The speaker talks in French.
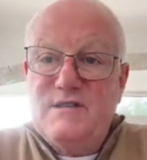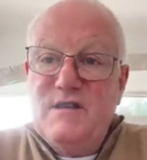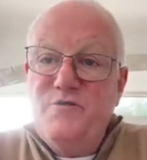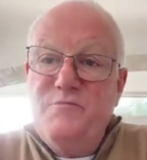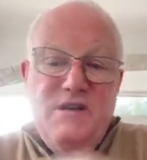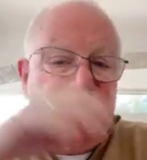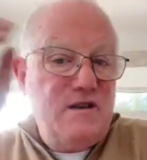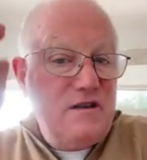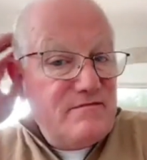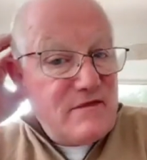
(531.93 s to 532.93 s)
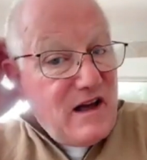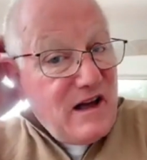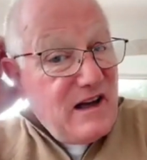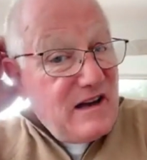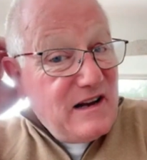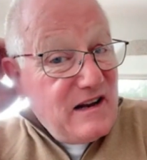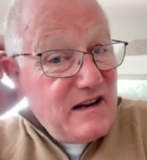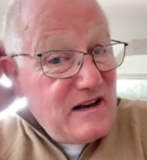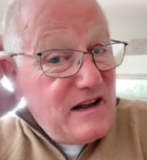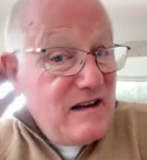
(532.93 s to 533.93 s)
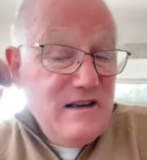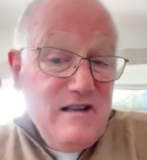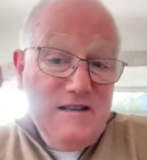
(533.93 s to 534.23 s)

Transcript: c'est l'humilité. Ah là là là là.